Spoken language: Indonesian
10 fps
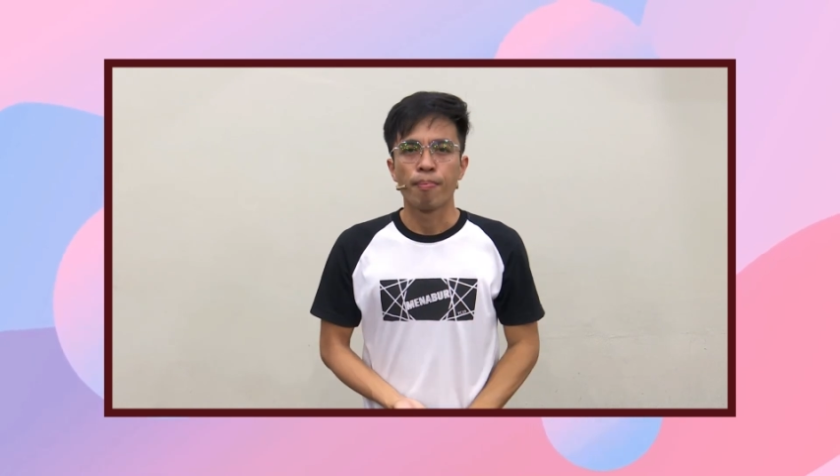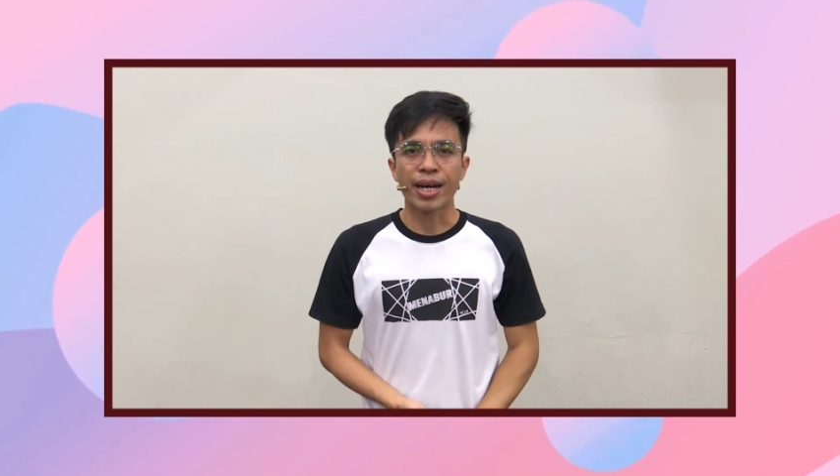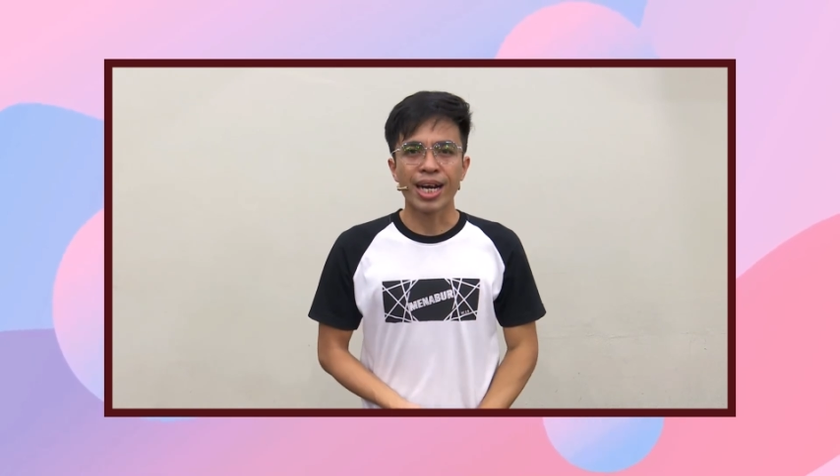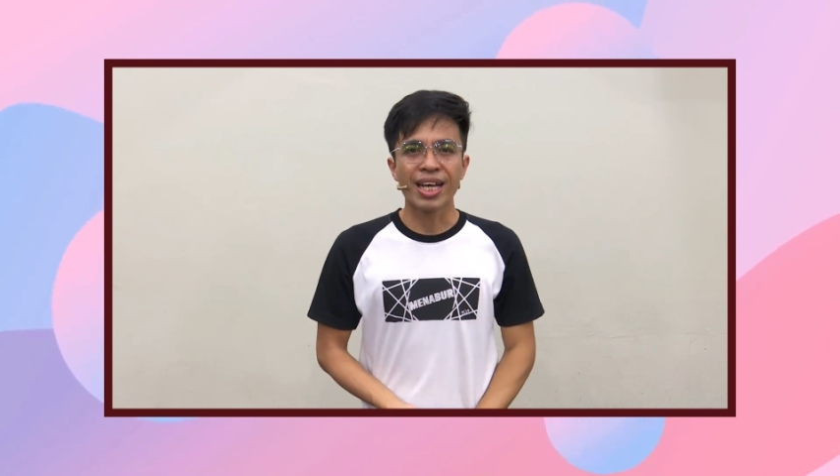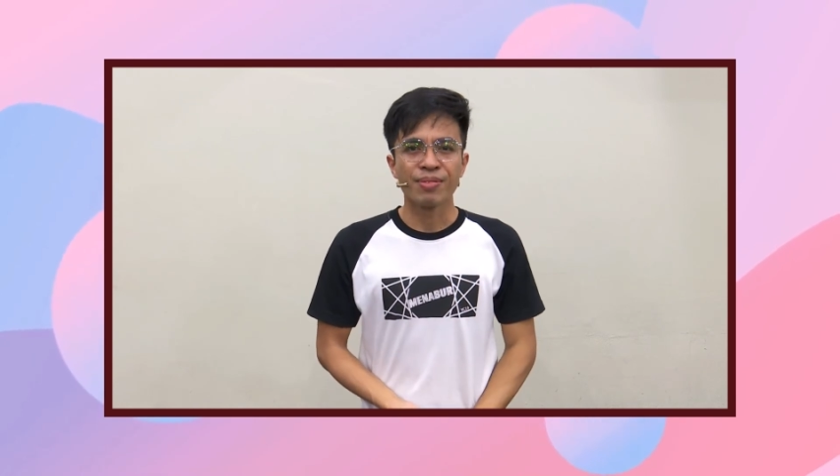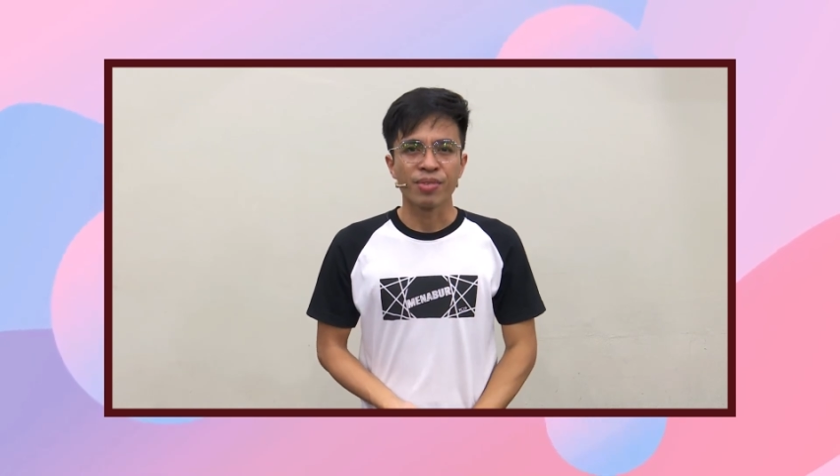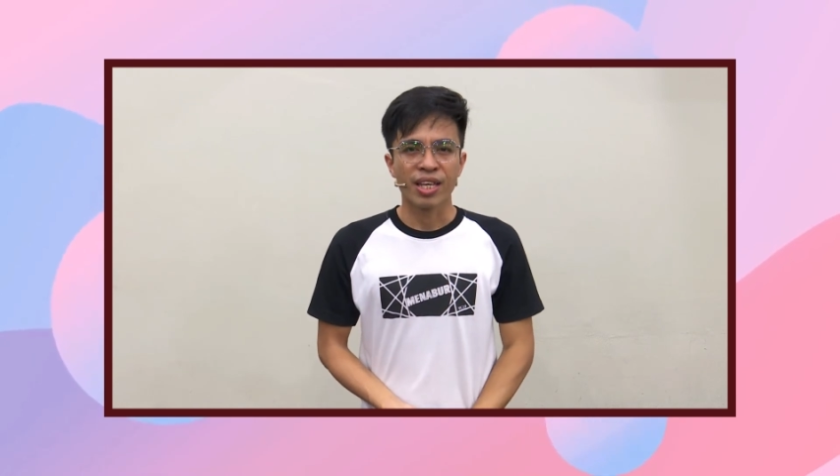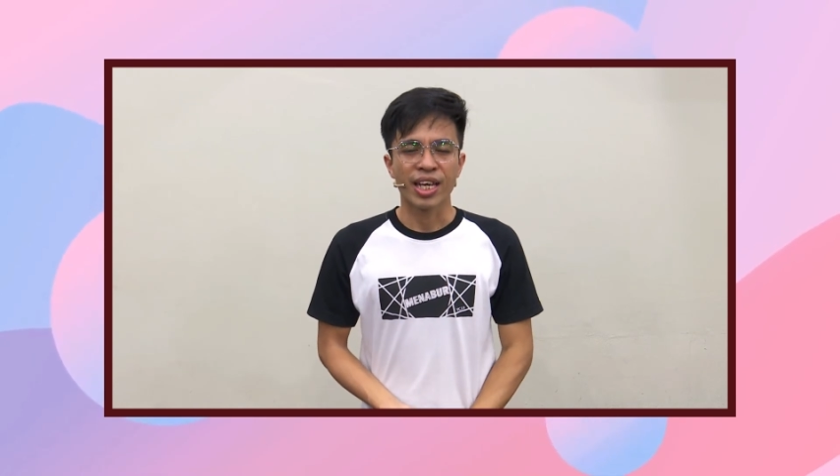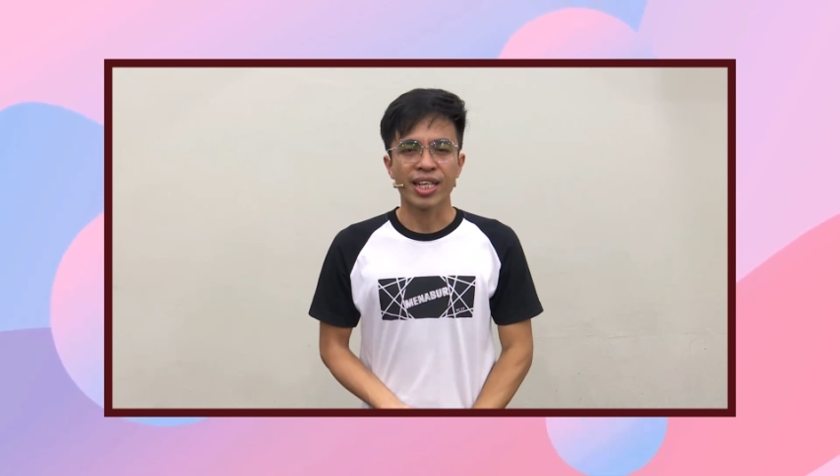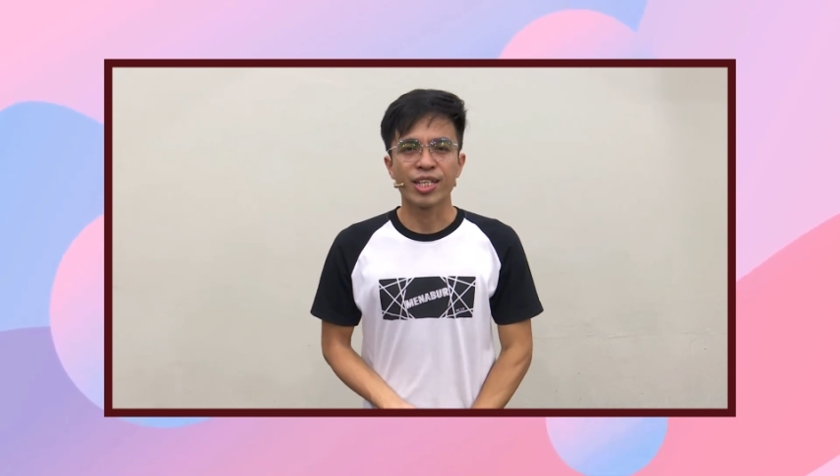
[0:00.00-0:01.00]
Baiklah,
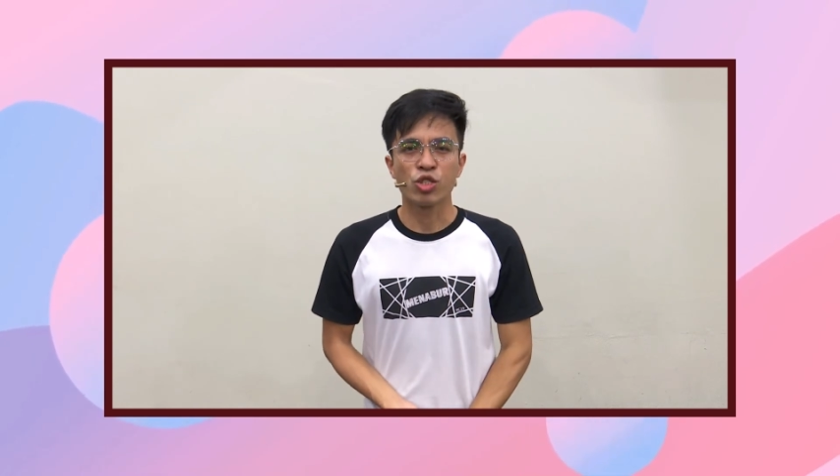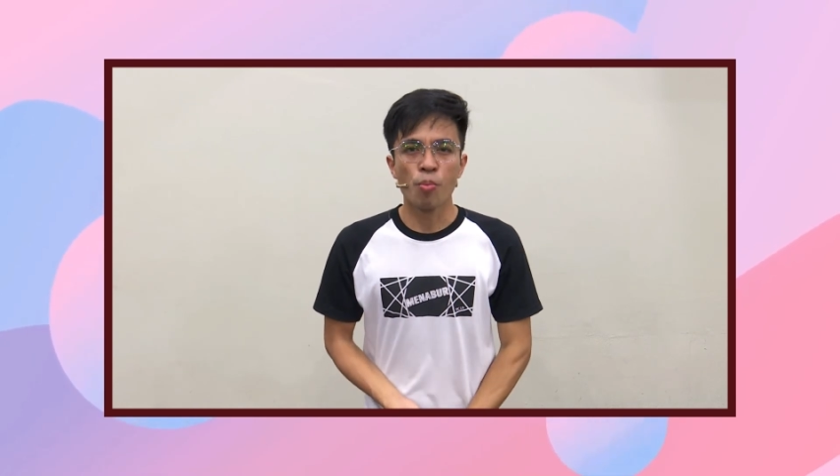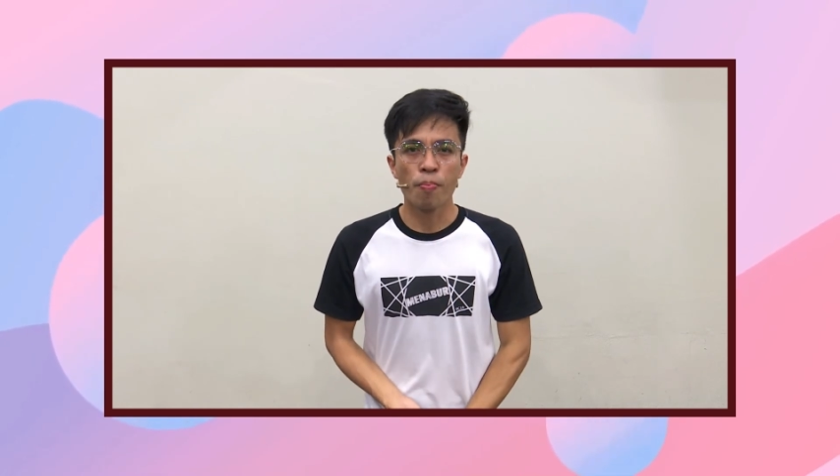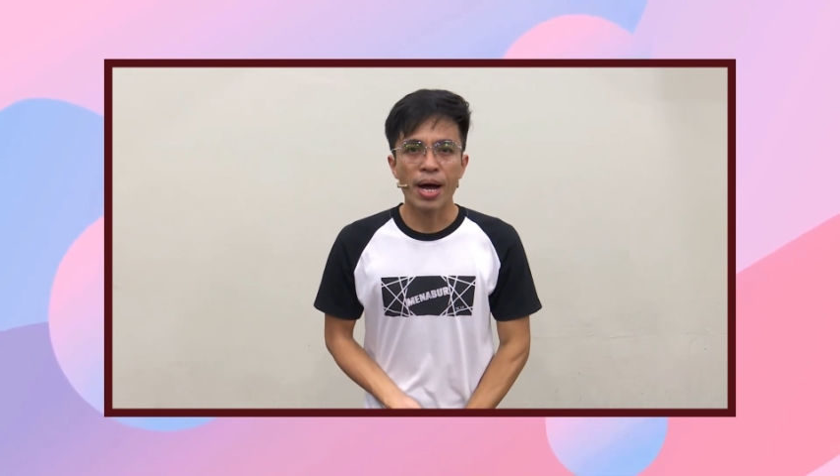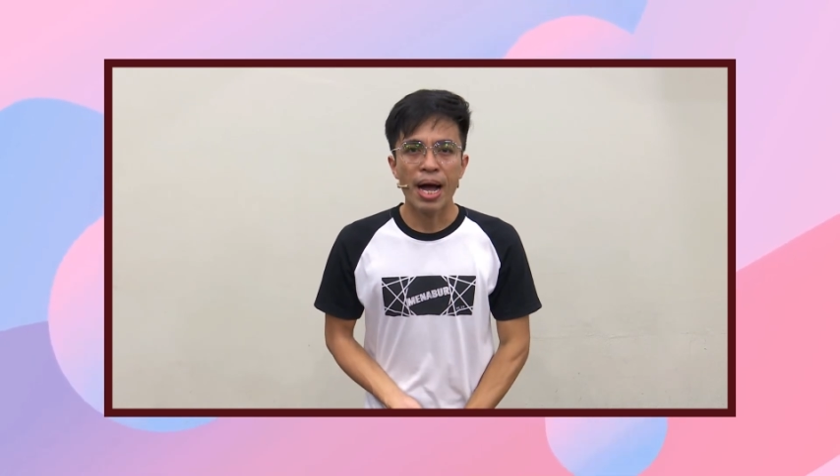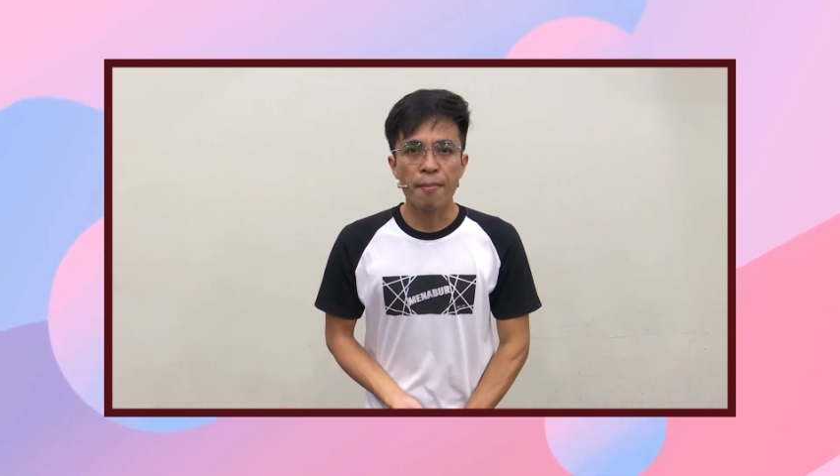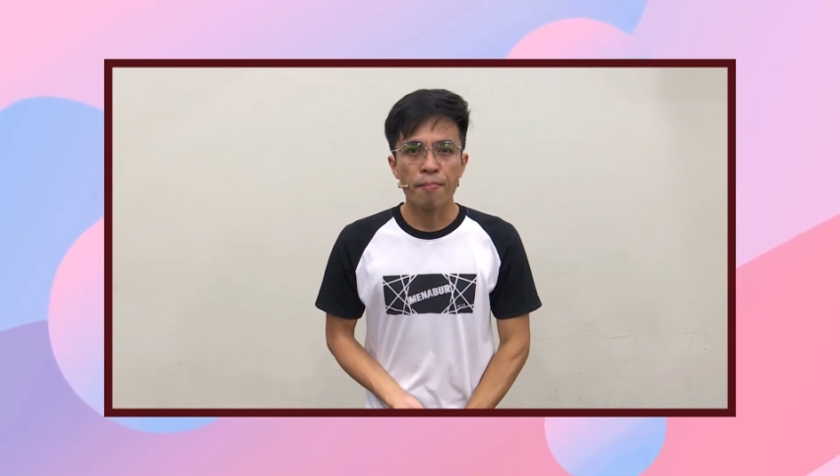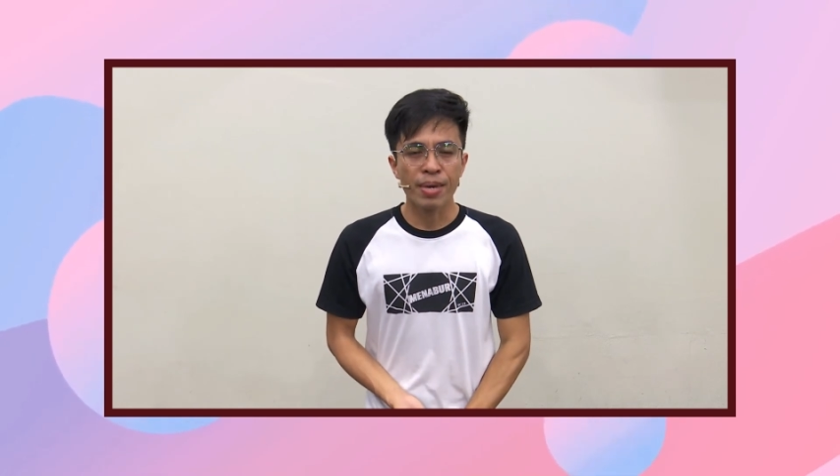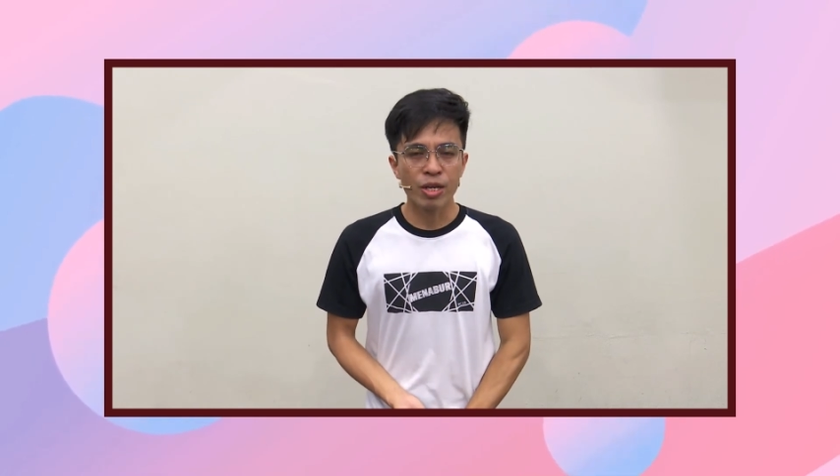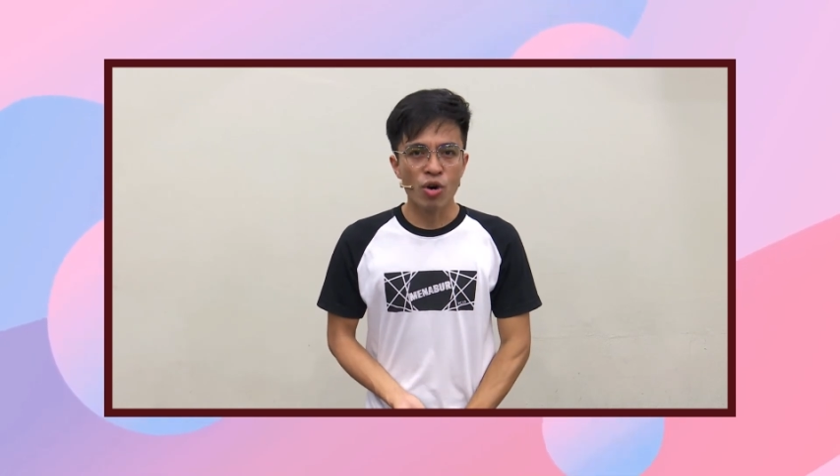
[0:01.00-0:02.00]
kita jumpa
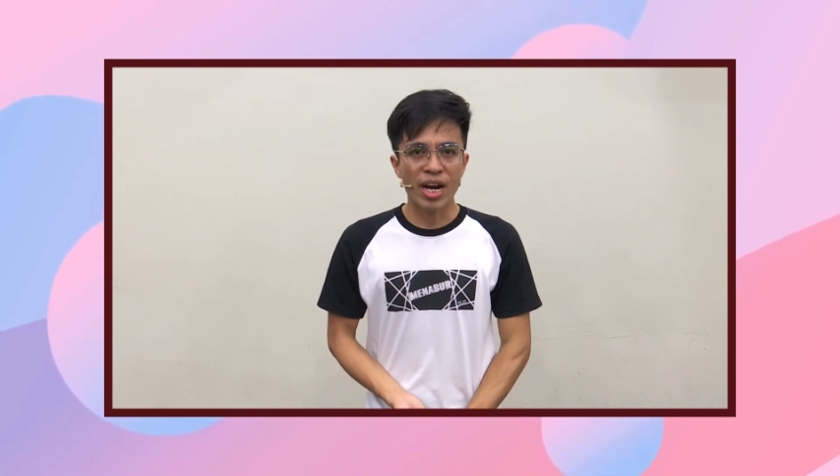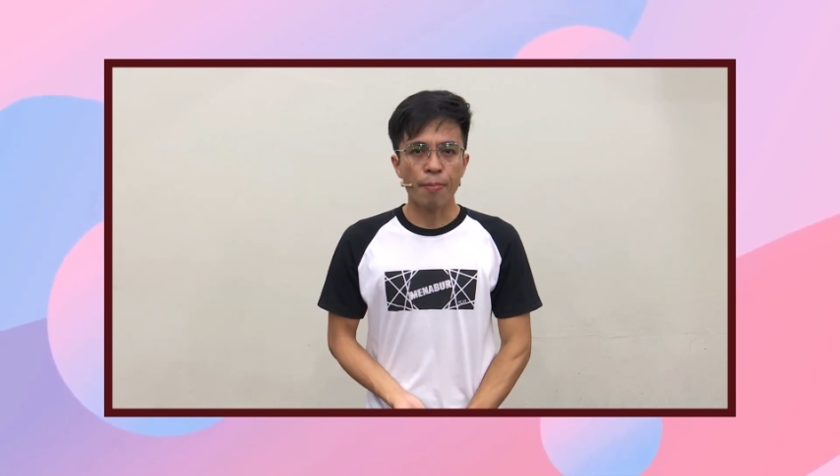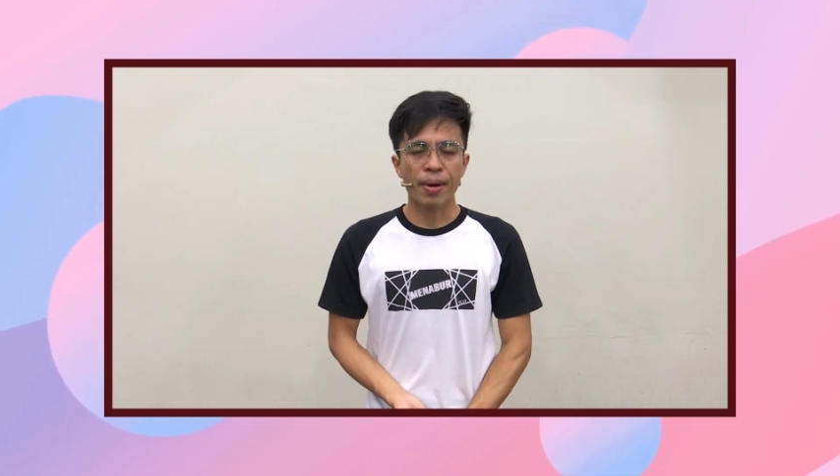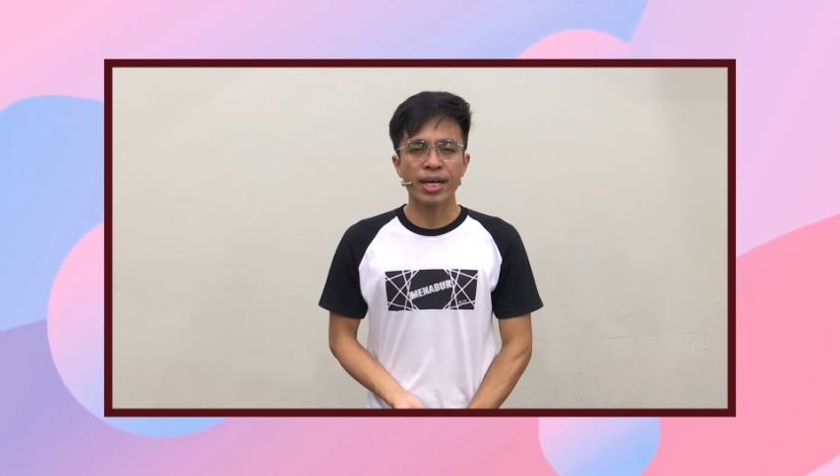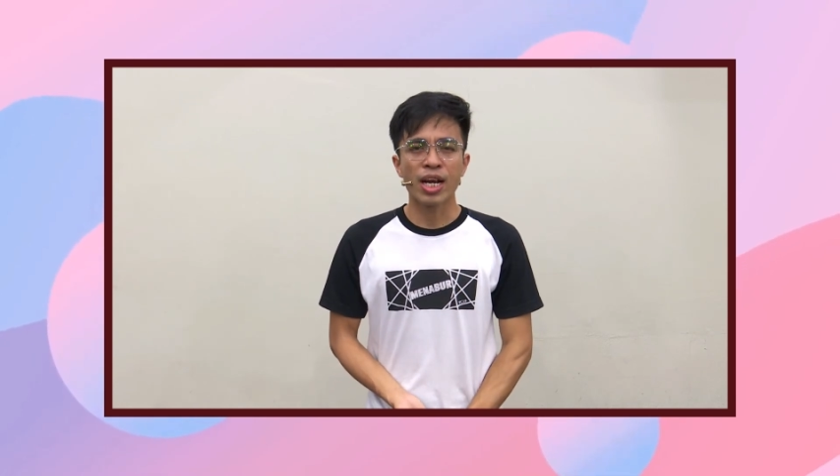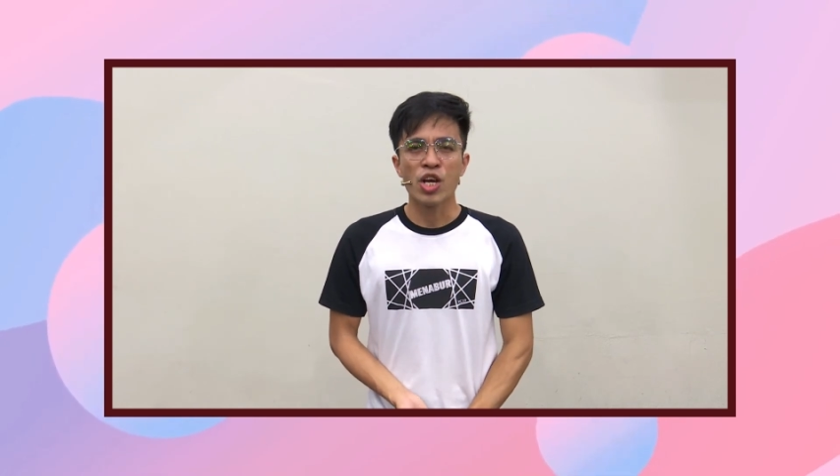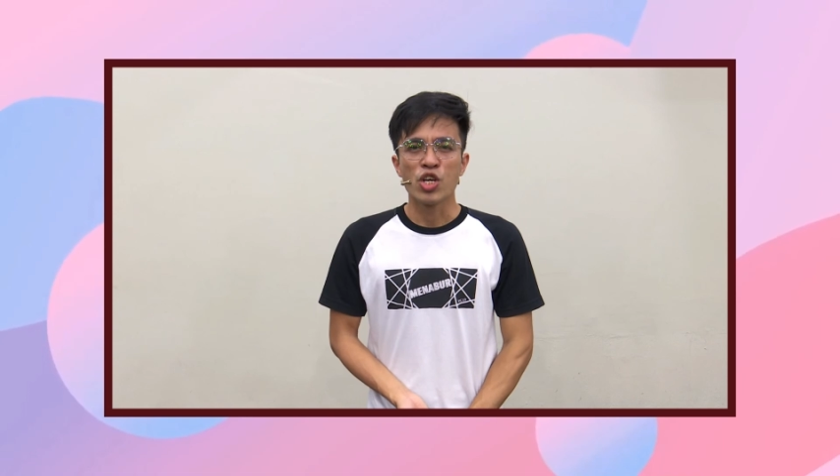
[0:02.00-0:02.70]
minggu hadapan.